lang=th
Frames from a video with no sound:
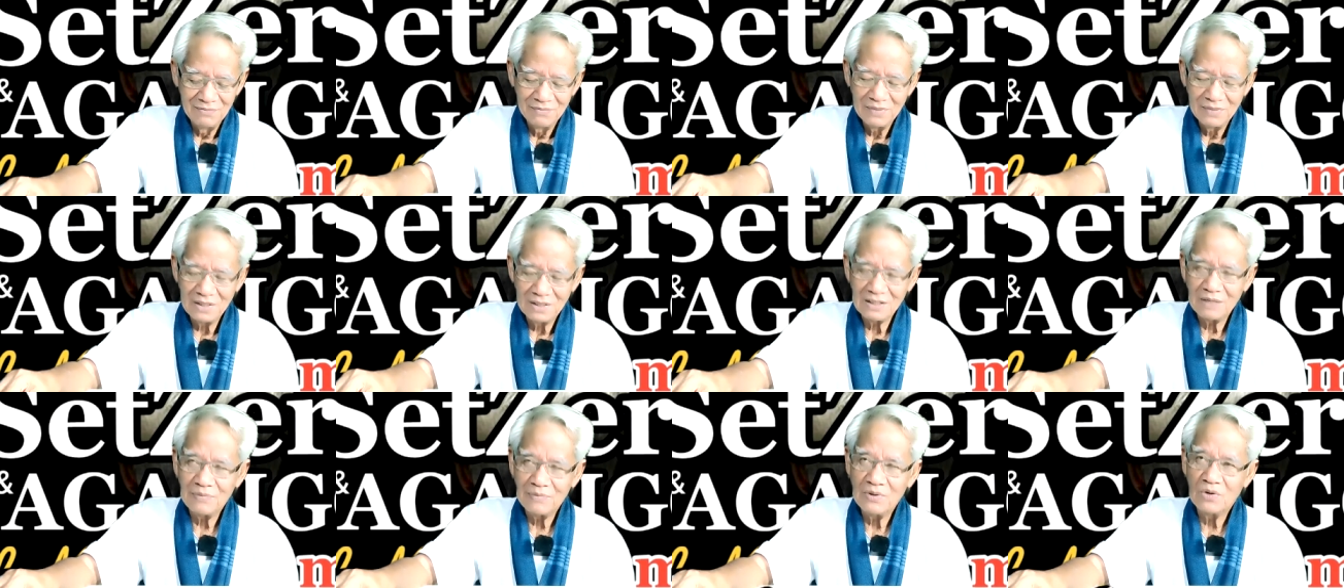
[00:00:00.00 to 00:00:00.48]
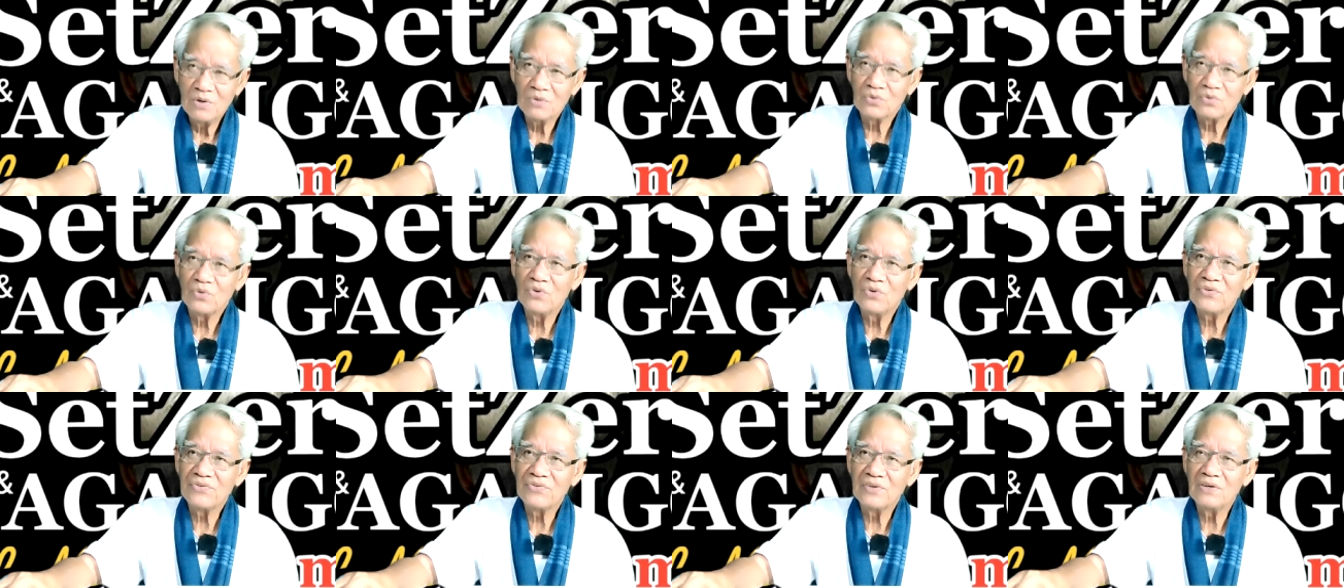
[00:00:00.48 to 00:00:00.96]
พระไตรปิฎก
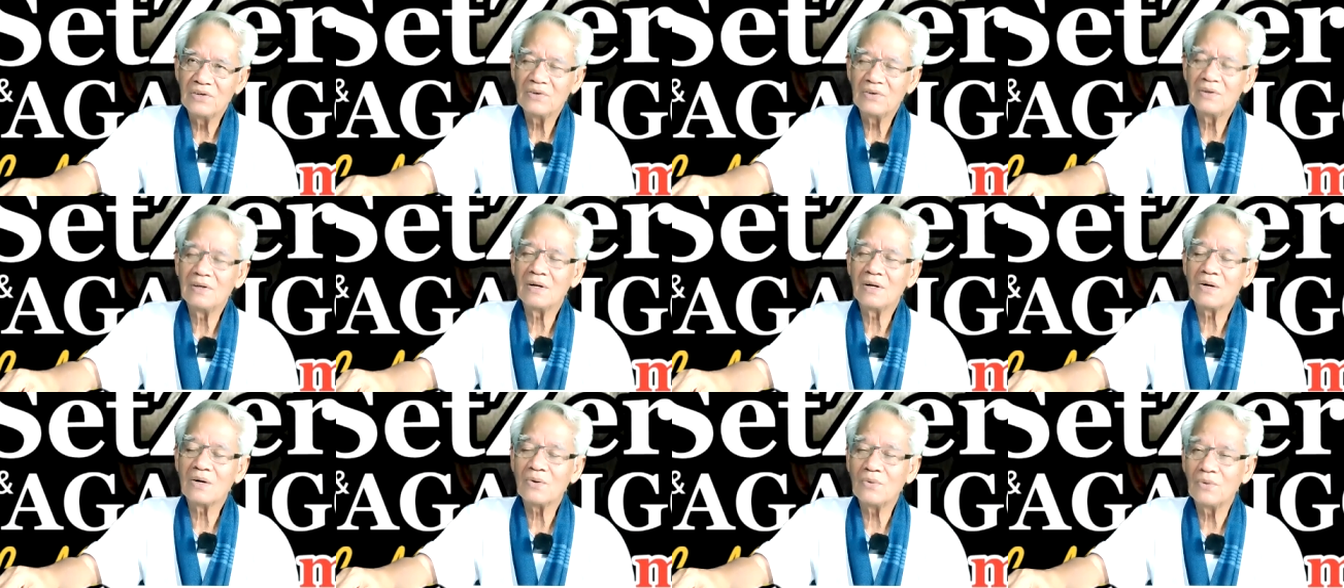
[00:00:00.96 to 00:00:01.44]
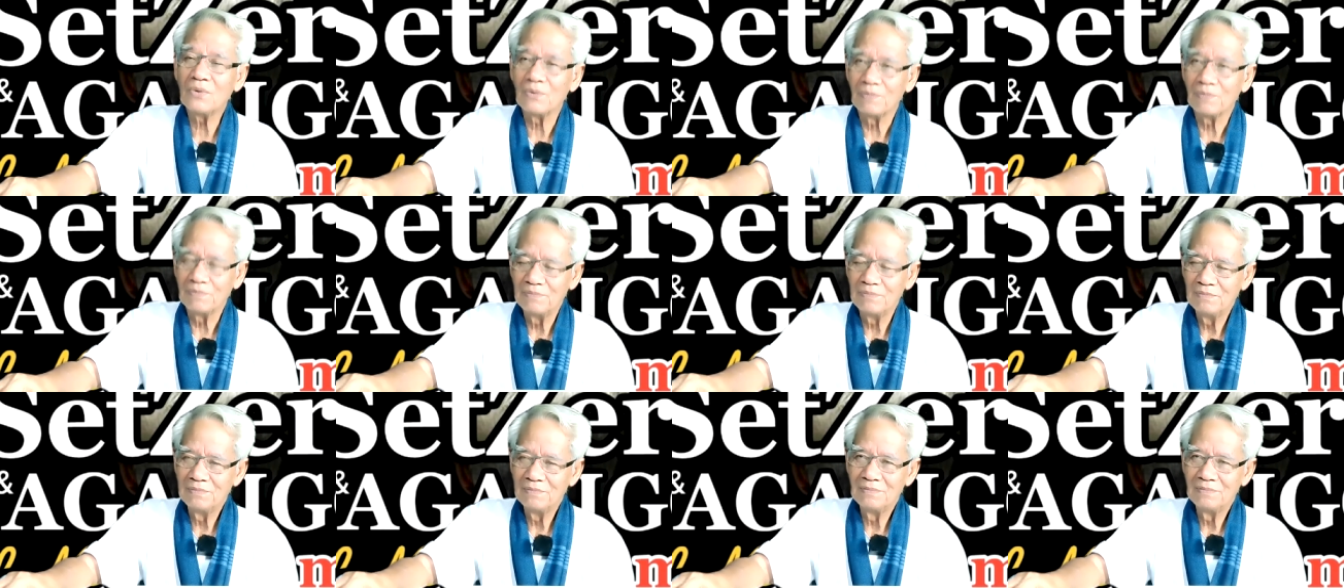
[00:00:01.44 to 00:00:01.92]
ตัวหนังสือคือรูป
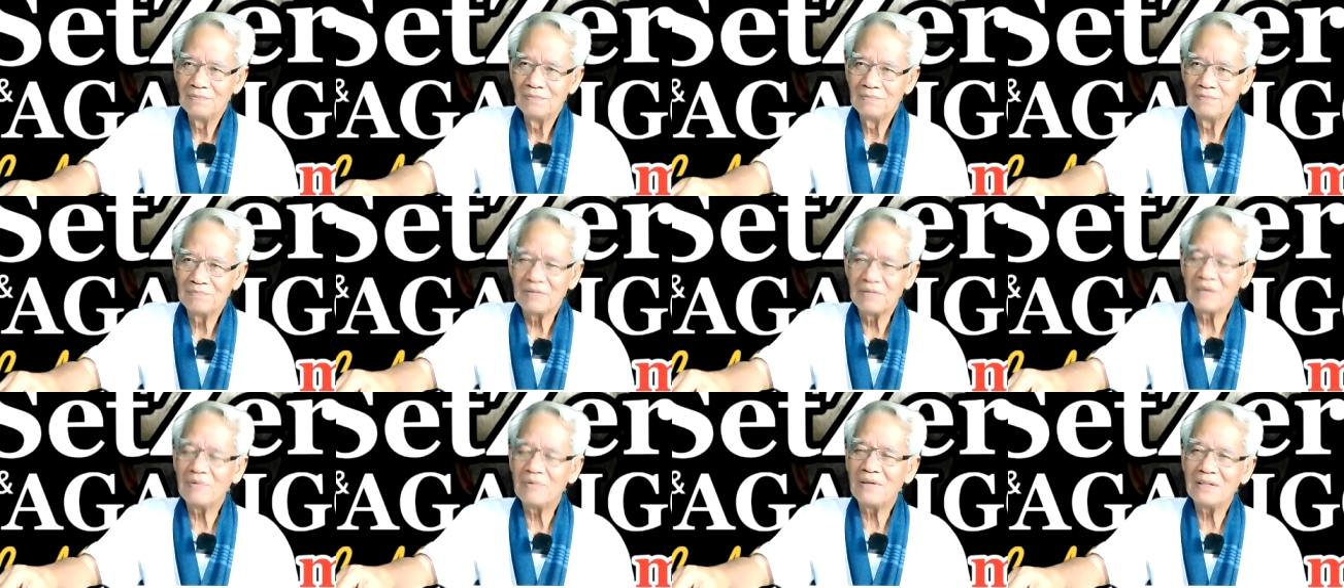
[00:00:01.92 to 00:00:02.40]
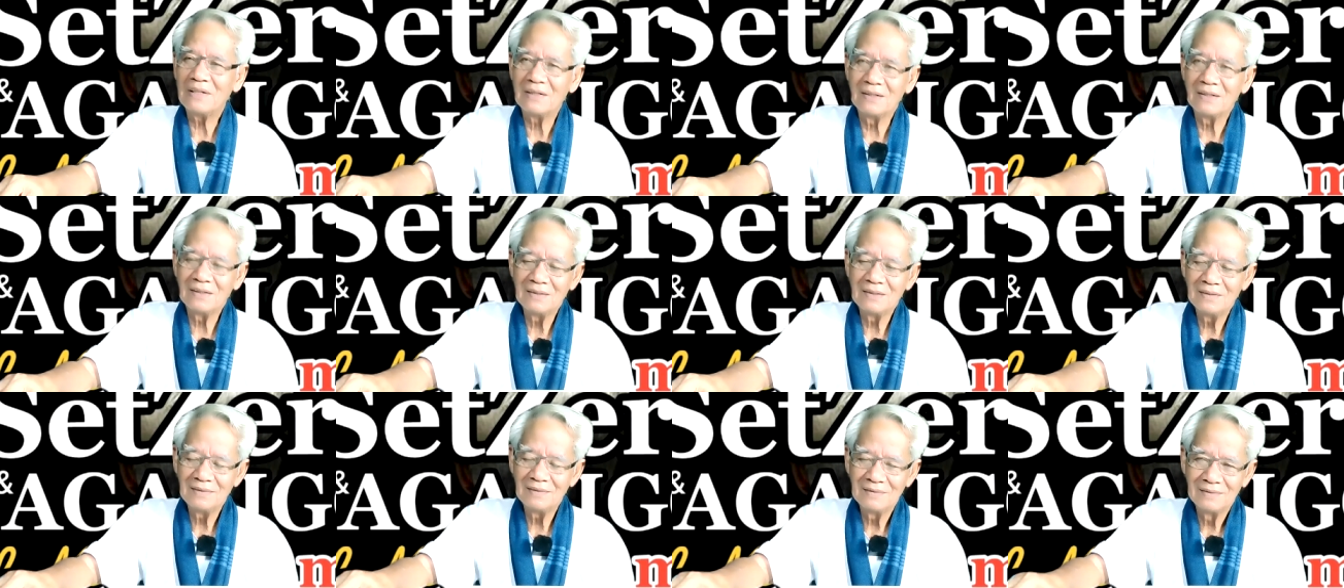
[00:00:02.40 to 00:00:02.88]
ไปไม่ถึง
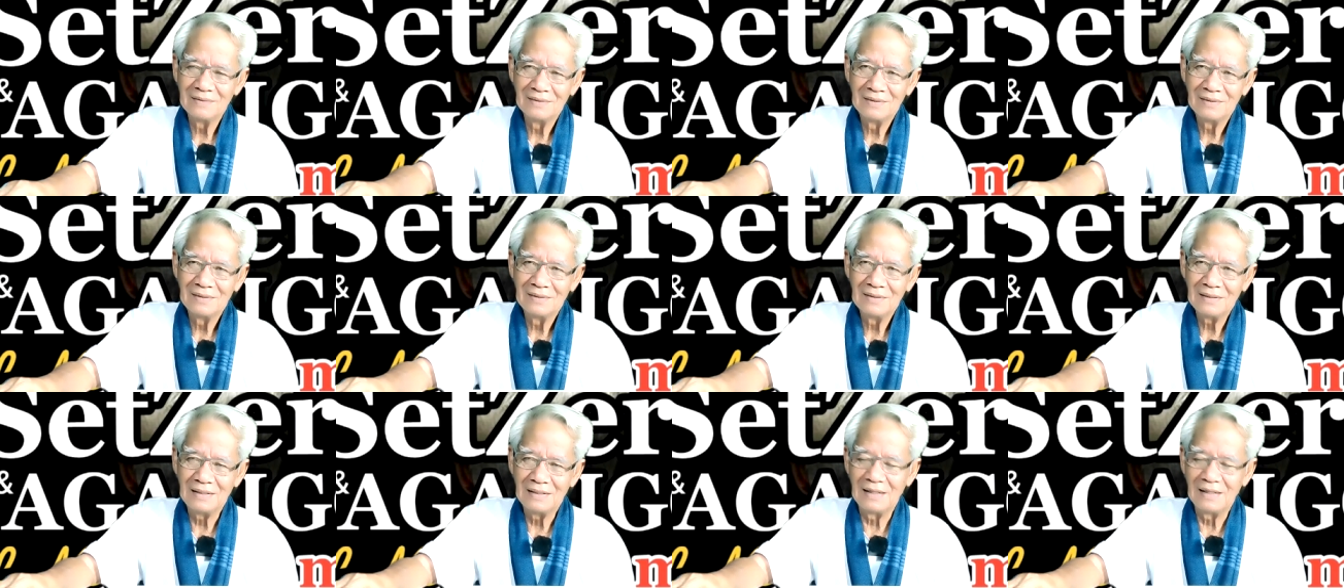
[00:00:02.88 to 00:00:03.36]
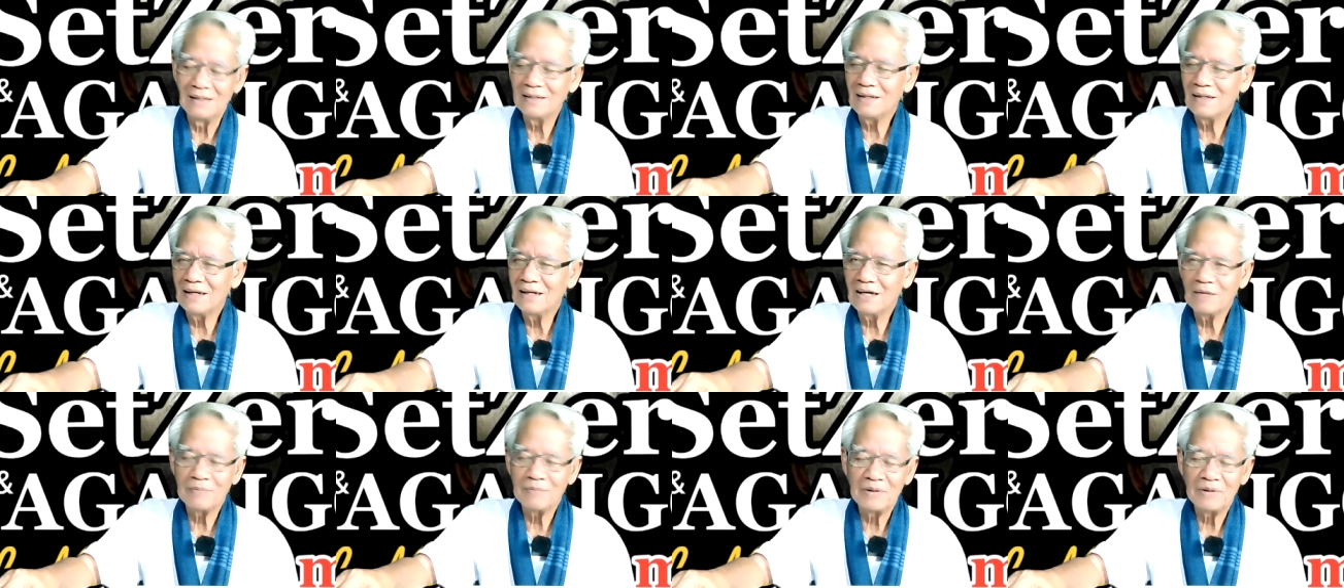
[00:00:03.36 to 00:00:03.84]
เขียนยัง
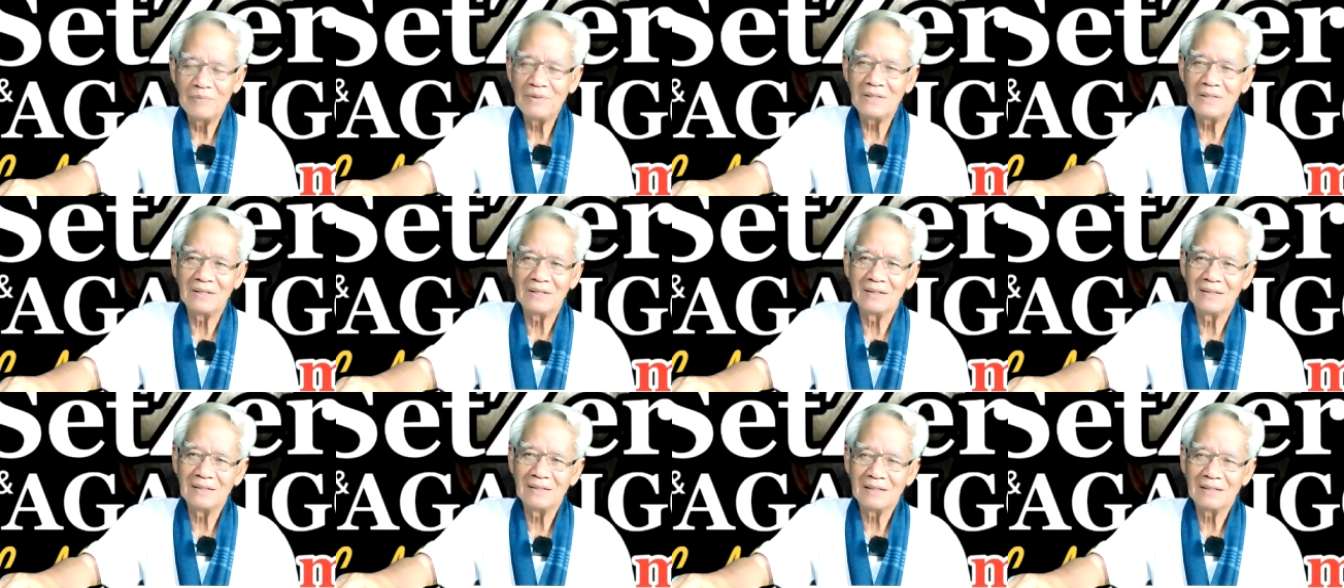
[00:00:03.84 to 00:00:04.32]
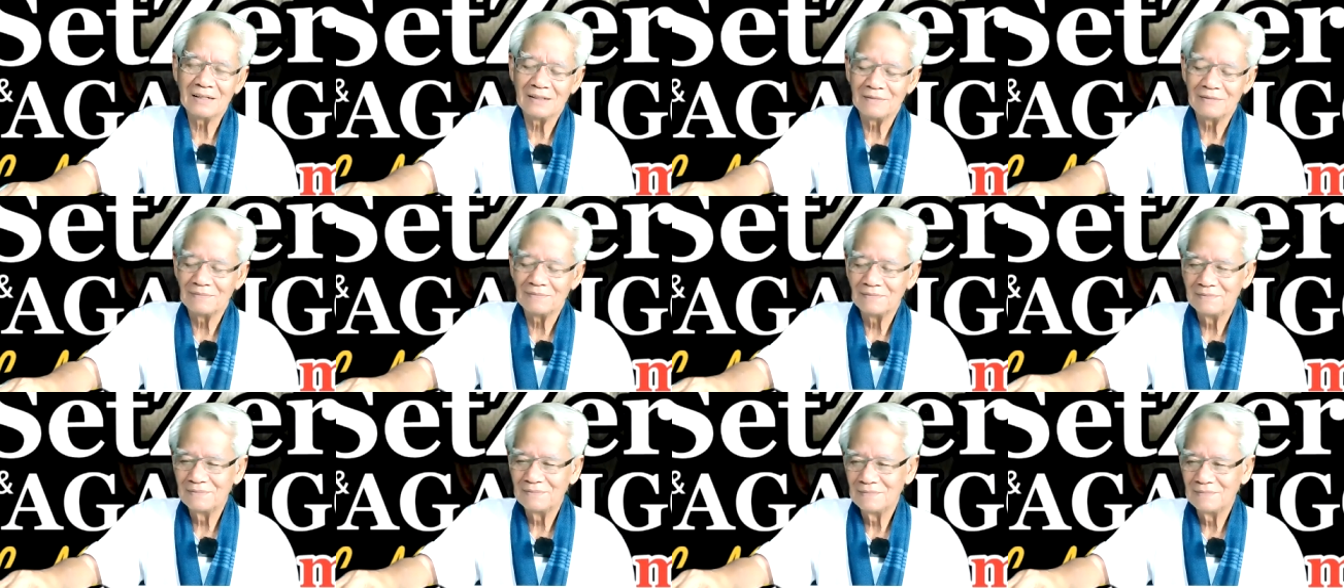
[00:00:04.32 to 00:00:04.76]
ไงก็ไปไม่ถึงนะครับ